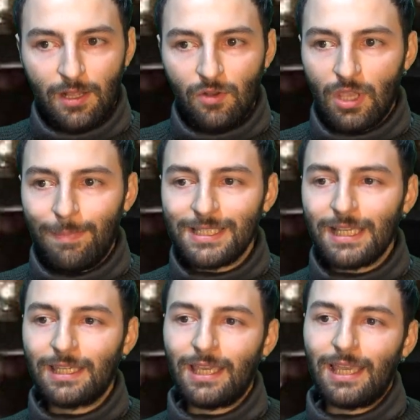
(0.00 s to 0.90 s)
Lo que
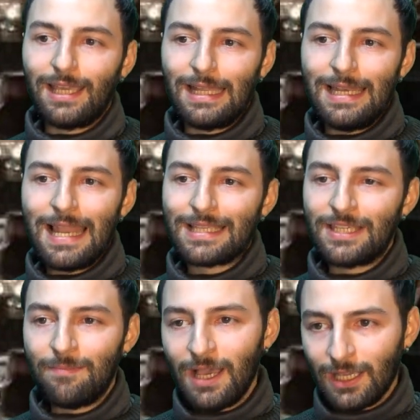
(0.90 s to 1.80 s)
pasa que
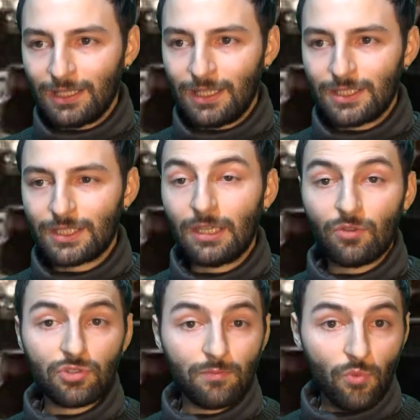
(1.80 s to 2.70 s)
las imágenes que
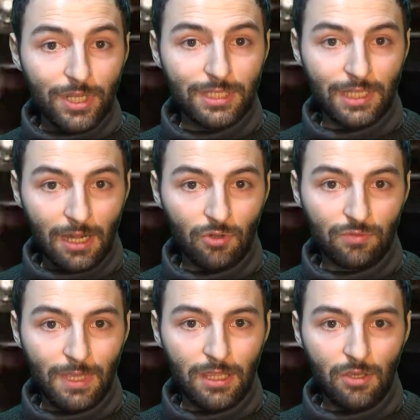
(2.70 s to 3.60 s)
nos muestran
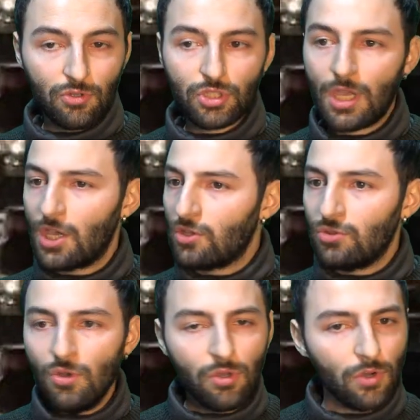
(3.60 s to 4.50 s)
los medios
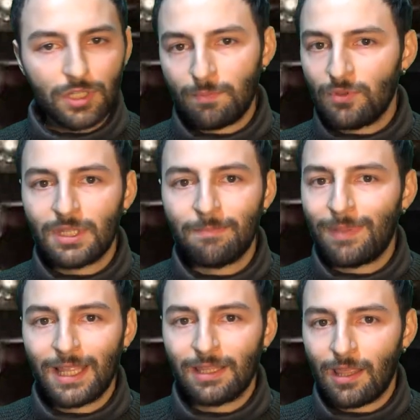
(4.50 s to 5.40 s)
no corresponden
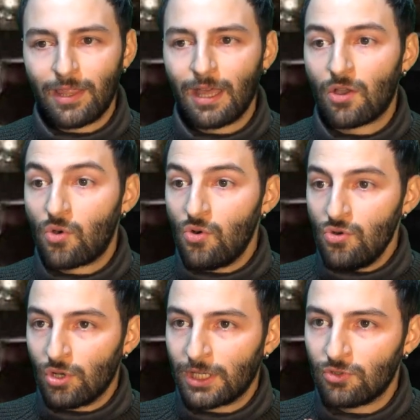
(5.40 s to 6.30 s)
para nada
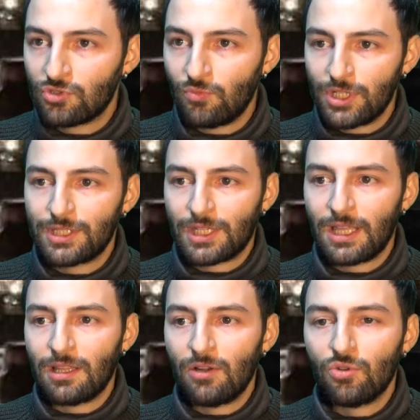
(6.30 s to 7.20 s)
con lo que nos
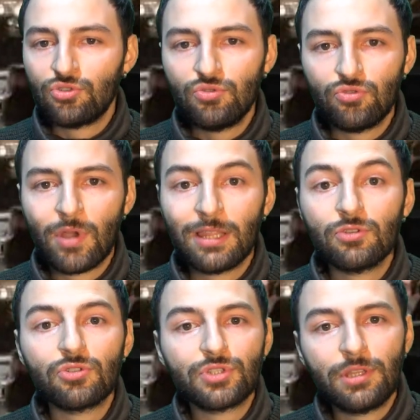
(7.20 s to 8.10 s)
muestran los
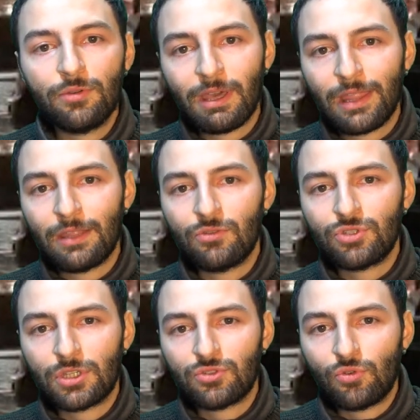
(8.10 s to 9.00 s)
usuarios, los
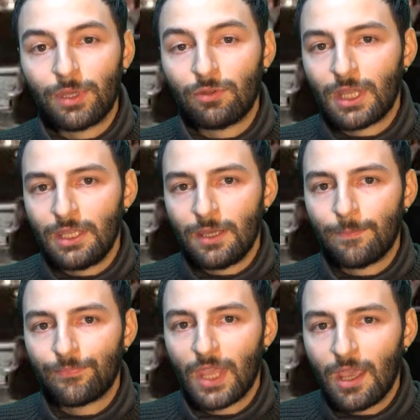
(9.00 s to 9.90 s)
ciudadanos que estuvieron allí.
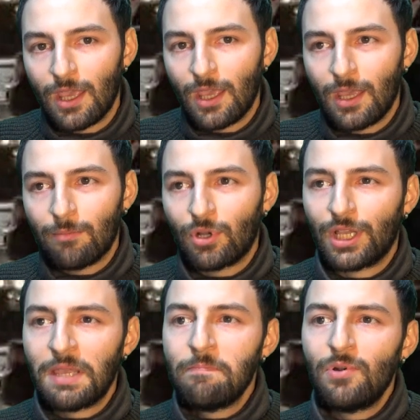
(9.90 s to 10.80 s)
Por
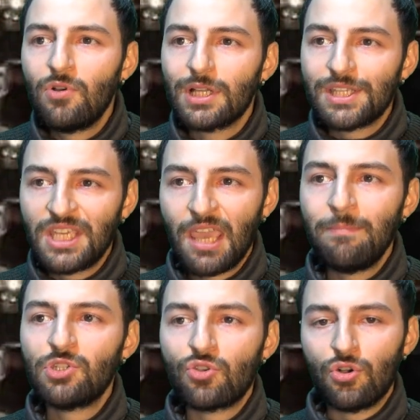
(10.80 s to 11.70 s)
ejemplo,
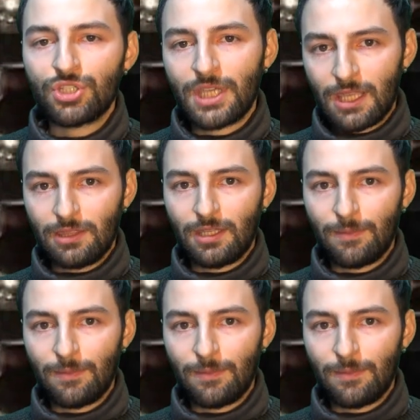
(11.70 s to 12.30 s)
James Gosset.